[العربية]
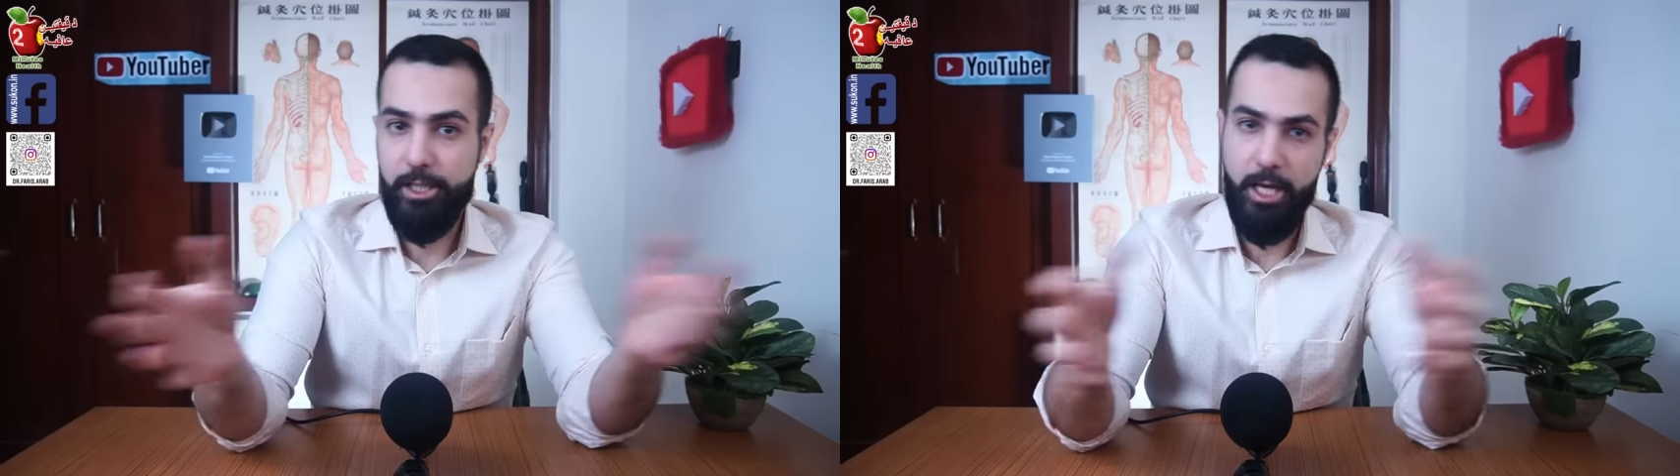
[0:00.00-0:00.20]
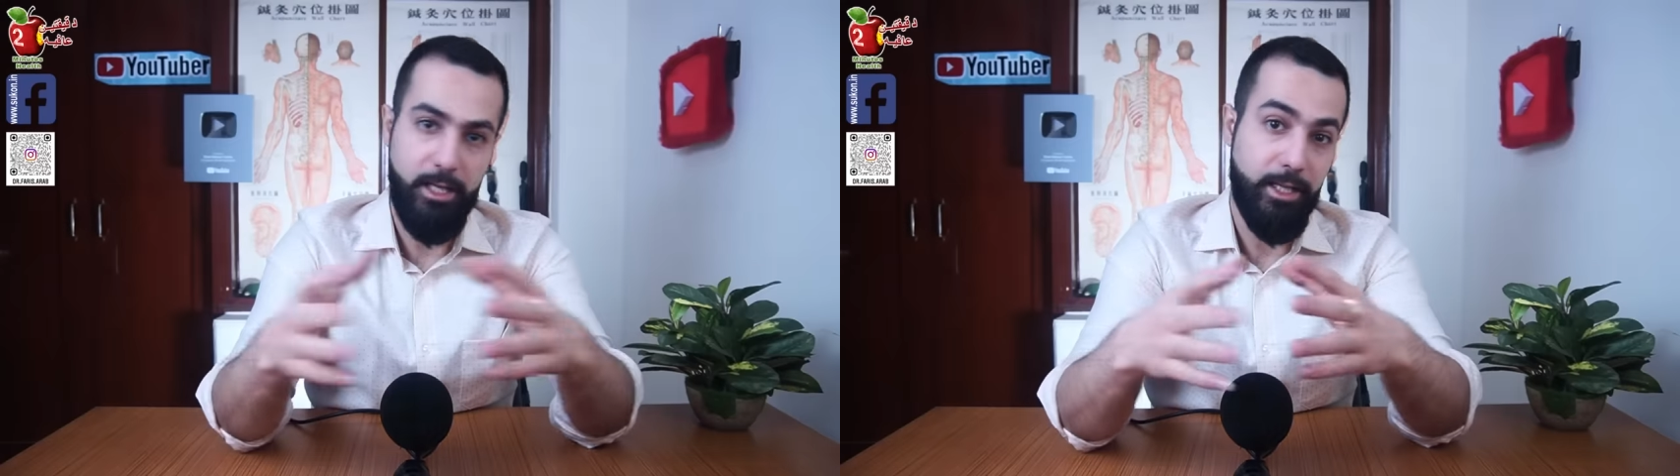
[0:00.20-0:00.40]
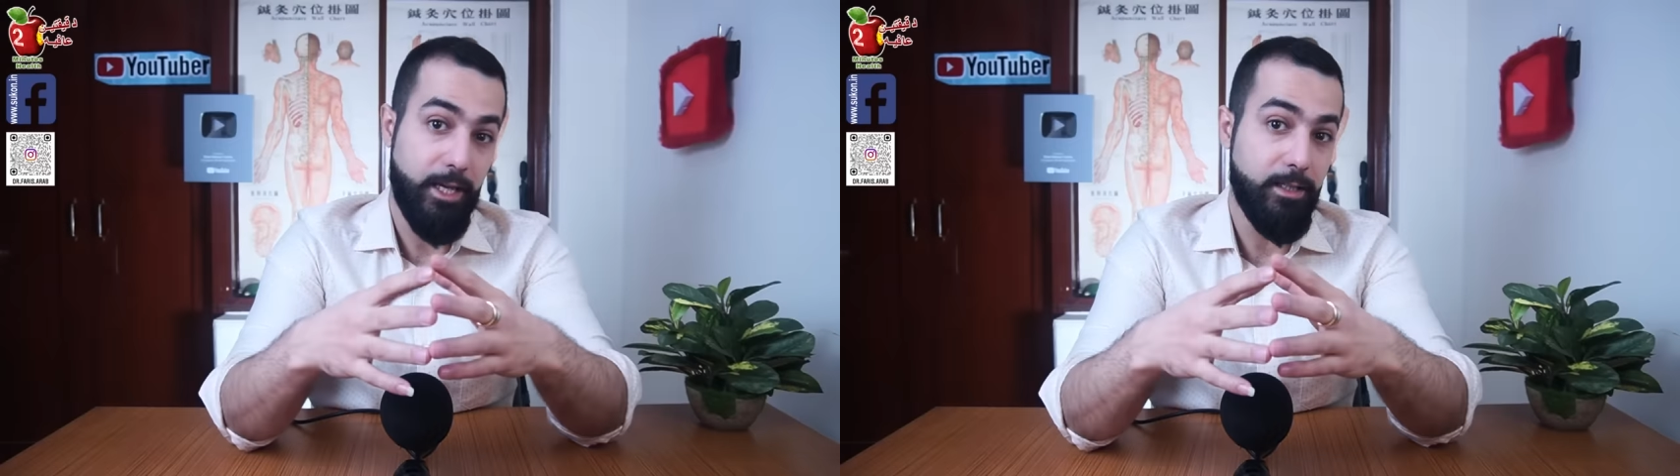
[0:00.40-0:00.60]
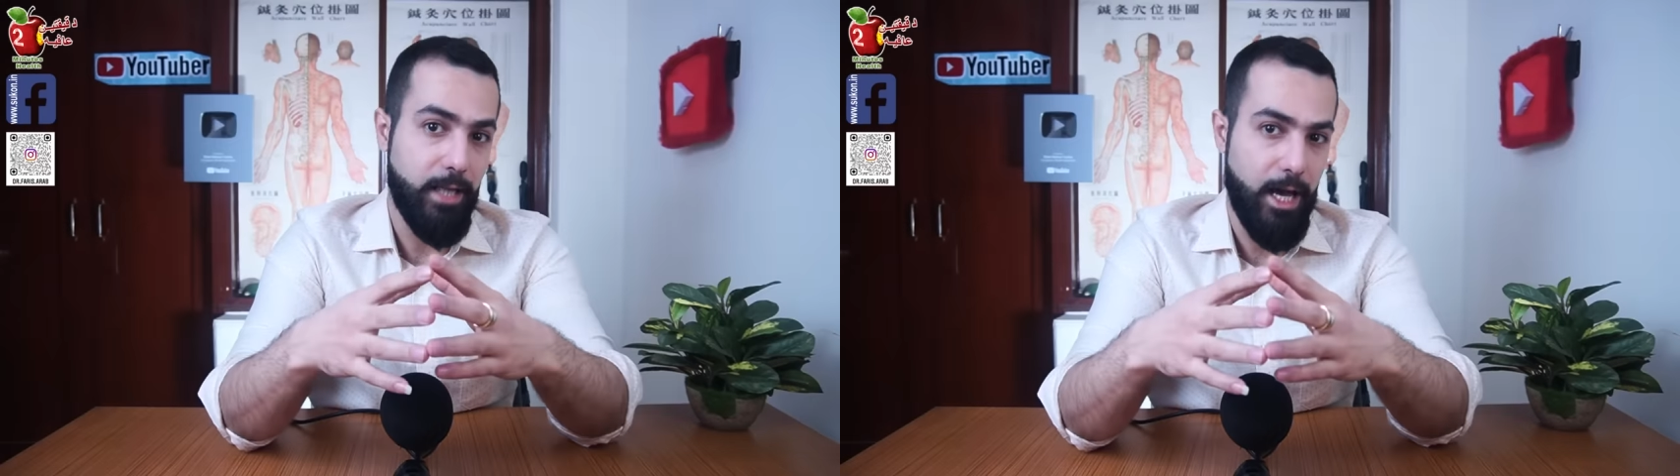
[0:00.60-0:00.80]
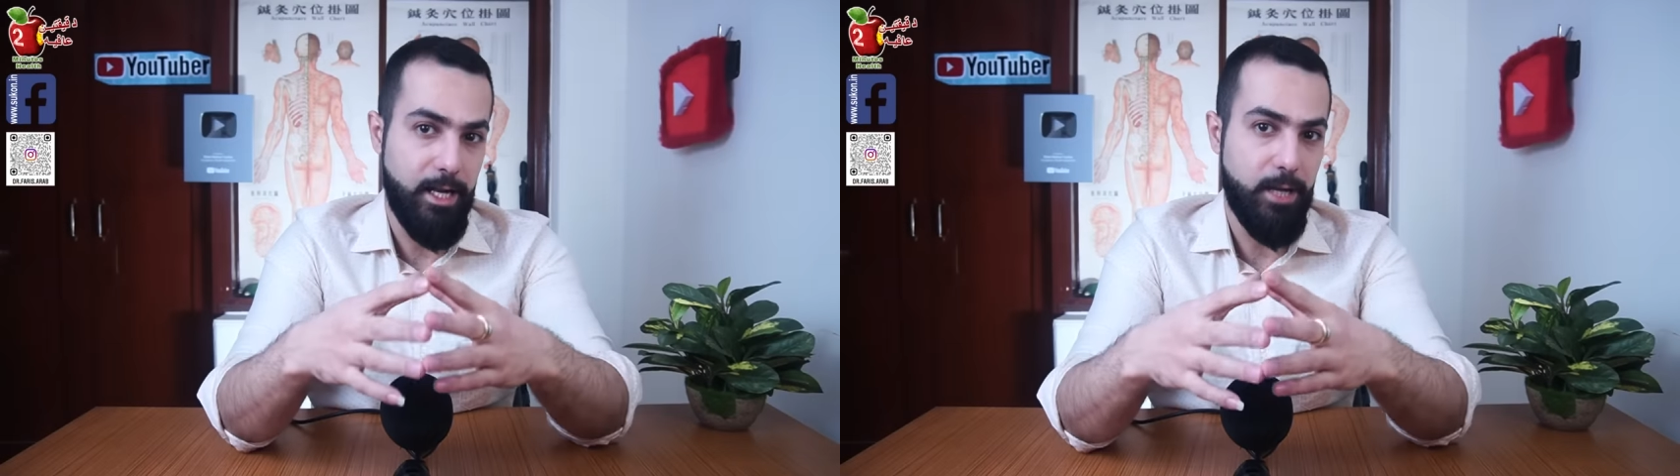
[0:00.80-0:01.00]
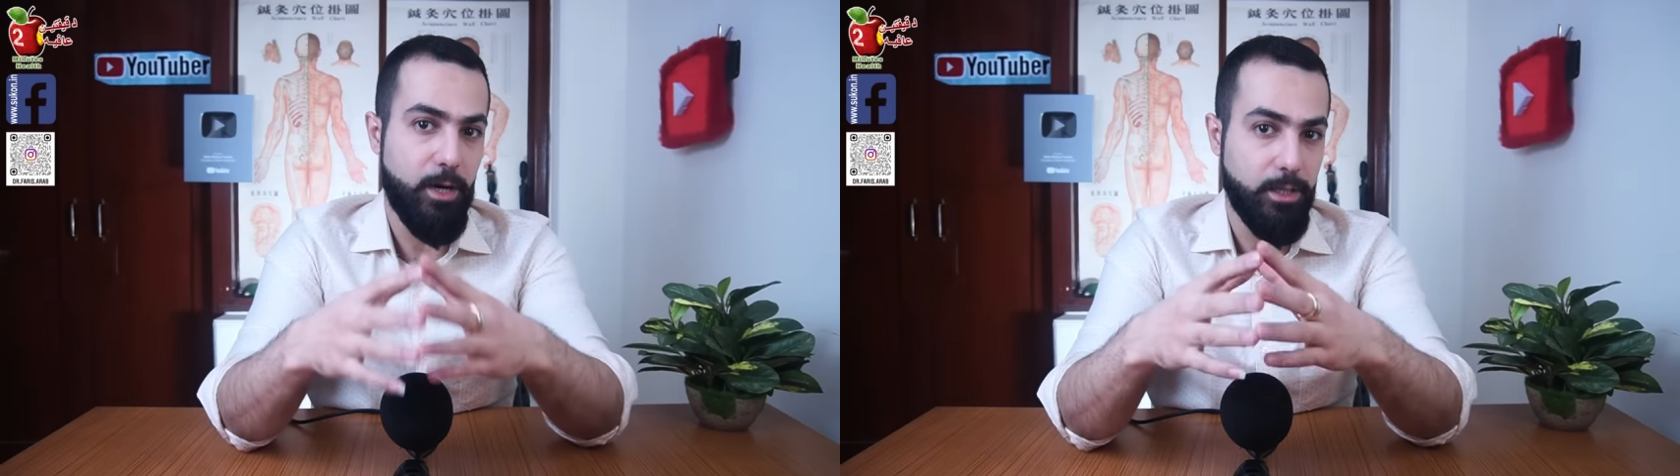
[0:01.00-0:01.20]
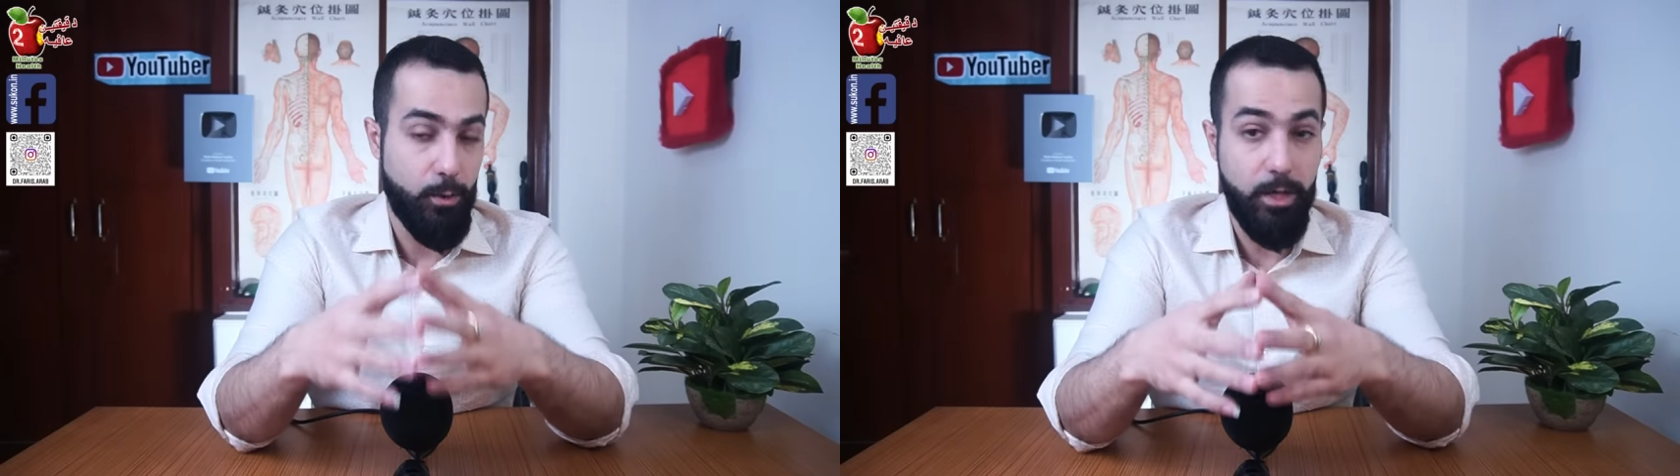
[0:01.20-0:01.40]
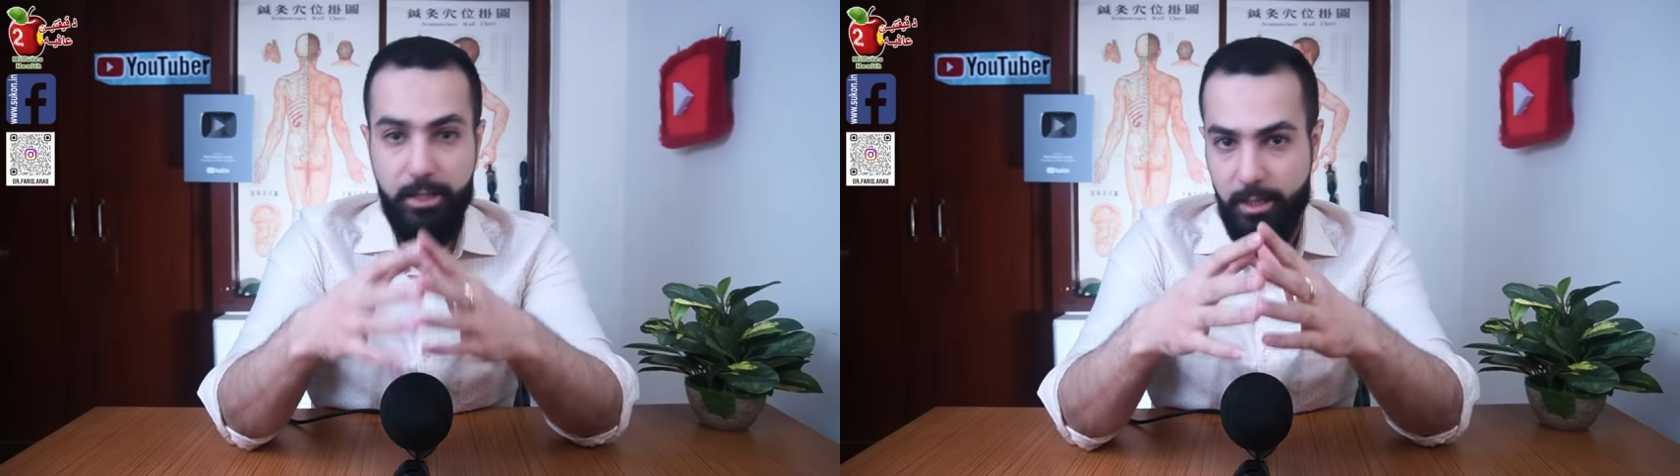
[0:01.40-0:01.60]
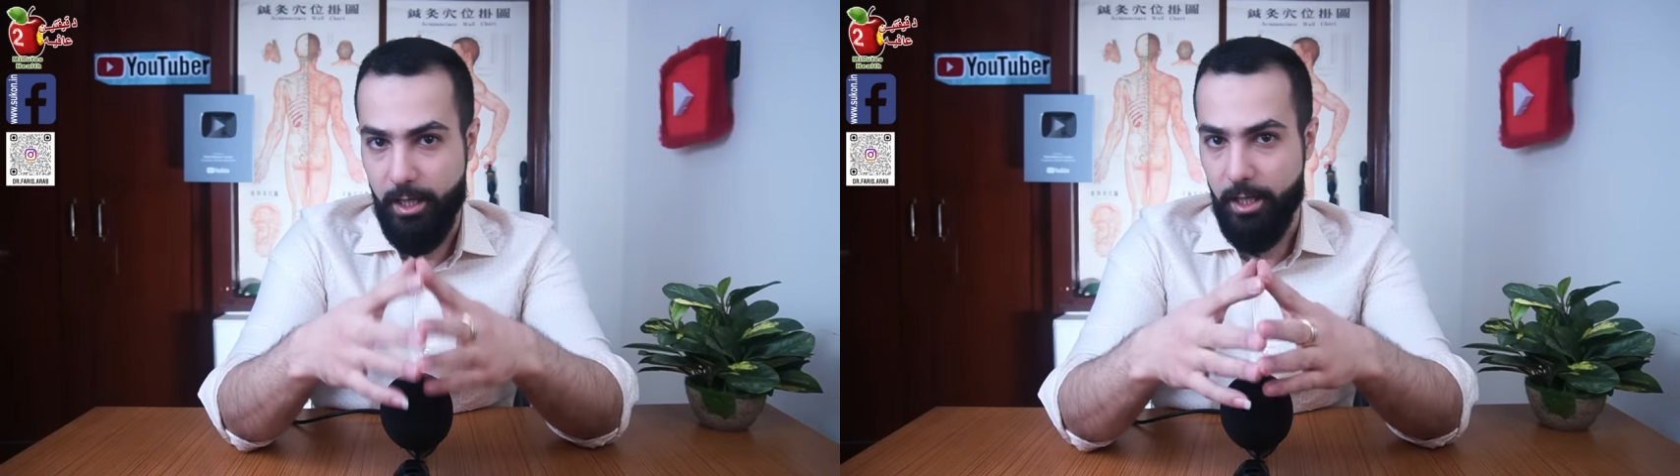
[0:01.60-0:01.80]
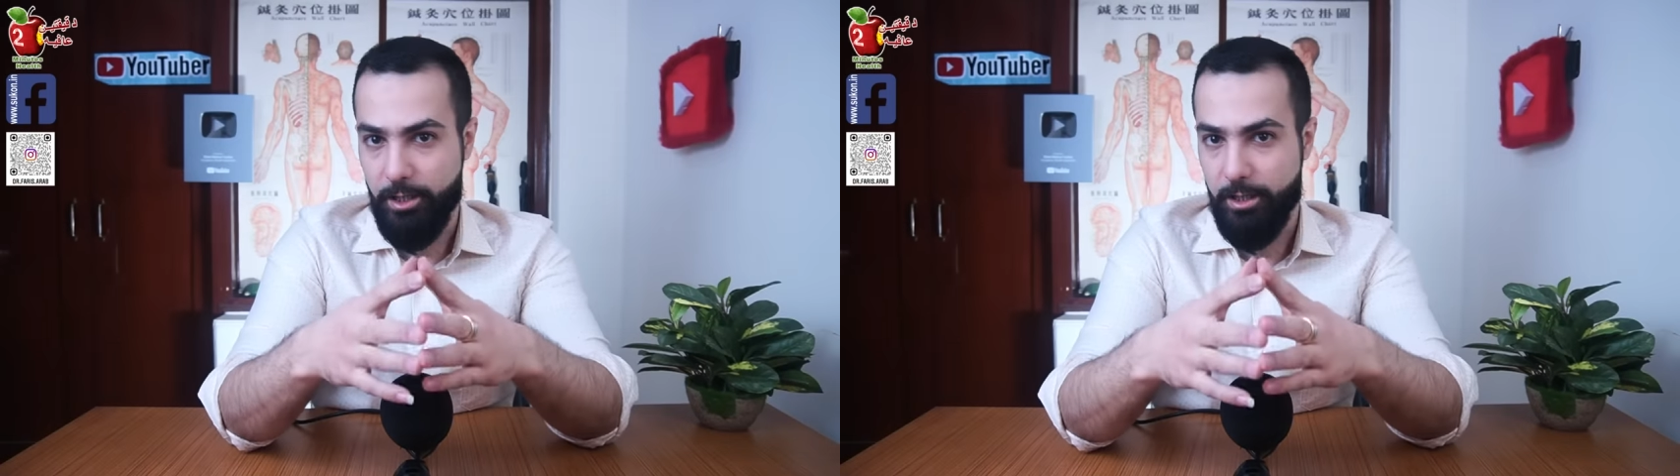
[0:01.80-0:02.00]
شيء لكي نتعلم خطوات
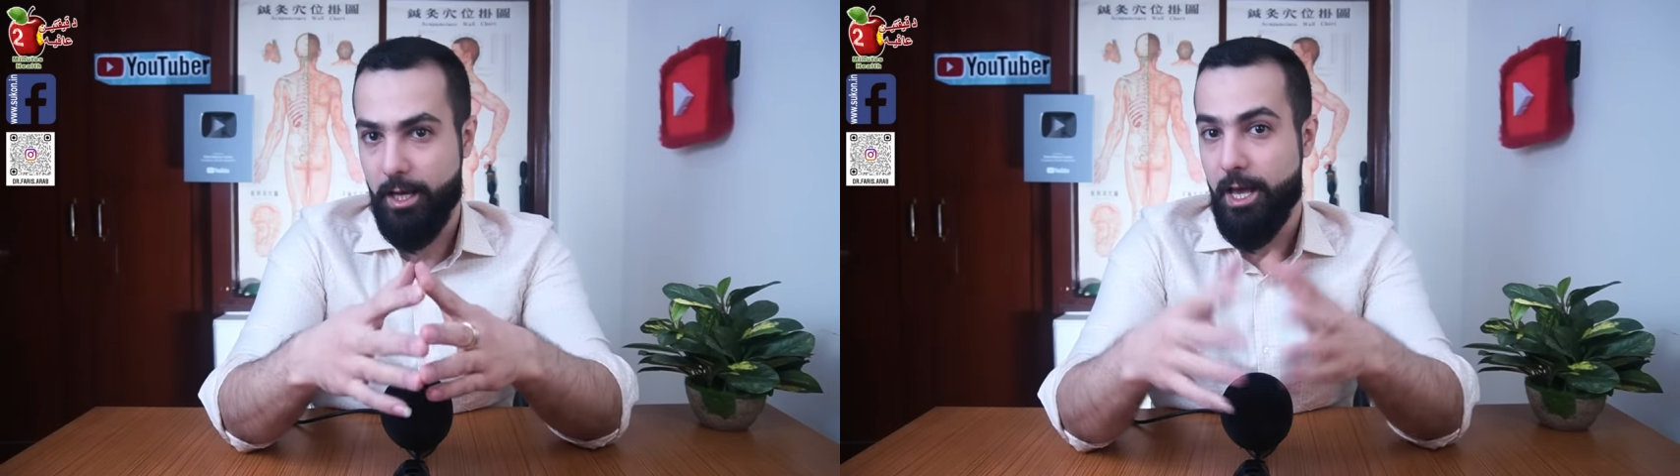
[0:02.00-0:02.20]
العلاج